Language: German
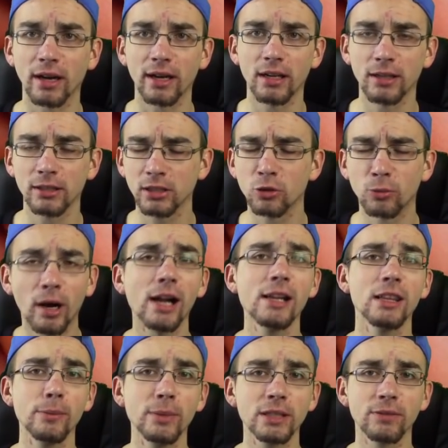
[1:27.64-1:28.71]
geiler. Die
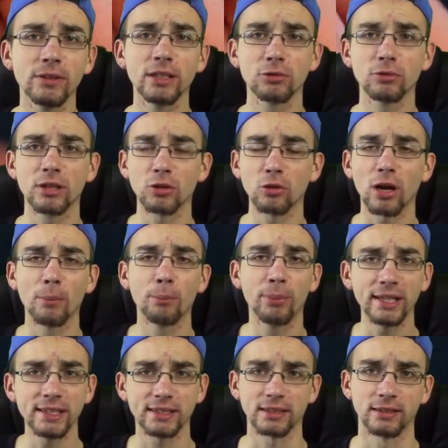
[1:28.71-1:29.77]
normalen Limmis finde ich sogar noch am
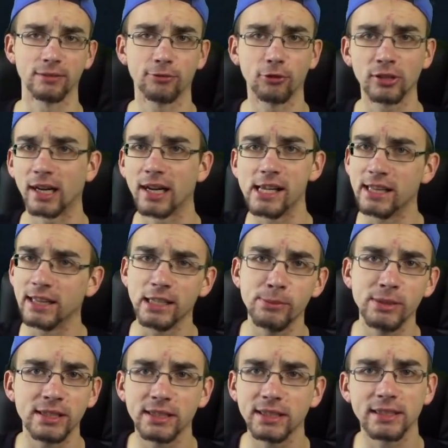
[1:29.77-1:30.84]
besten von allen
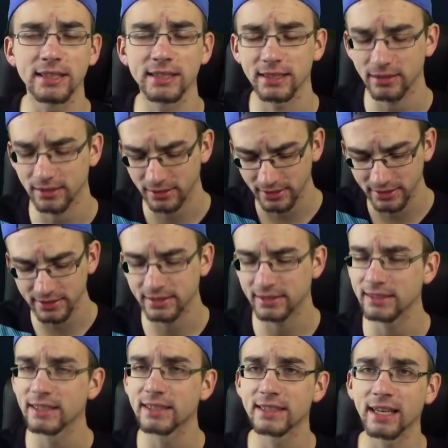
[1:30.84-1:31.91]
Limmis, die es jetzt die es
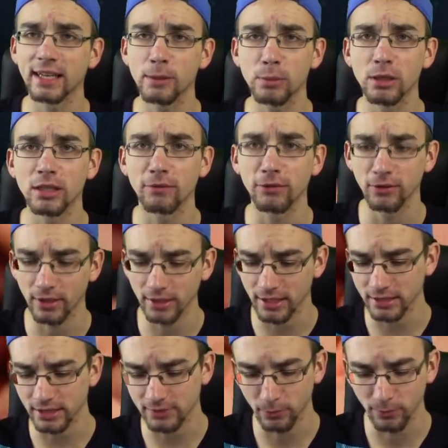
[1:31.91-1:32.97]
dieses Jahr gibt in der FIFA
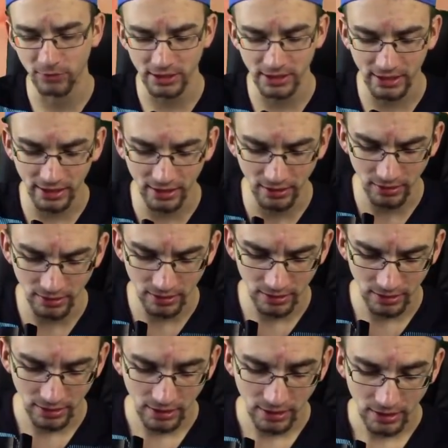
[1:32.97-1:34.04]
365 Serie.
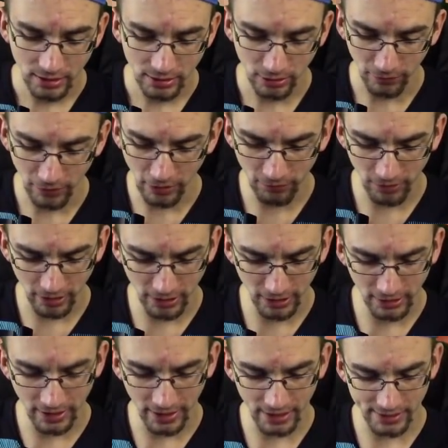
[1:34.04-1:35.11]
So, auf jeden Fall hier
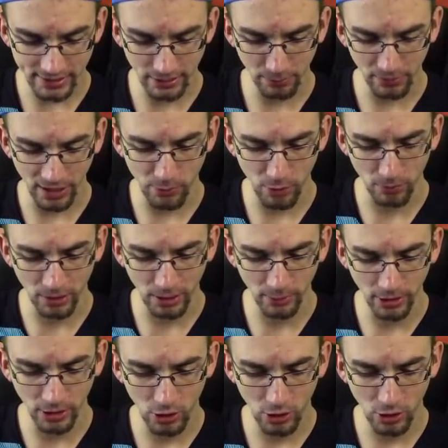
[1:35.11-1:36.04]
die erste Premium Limi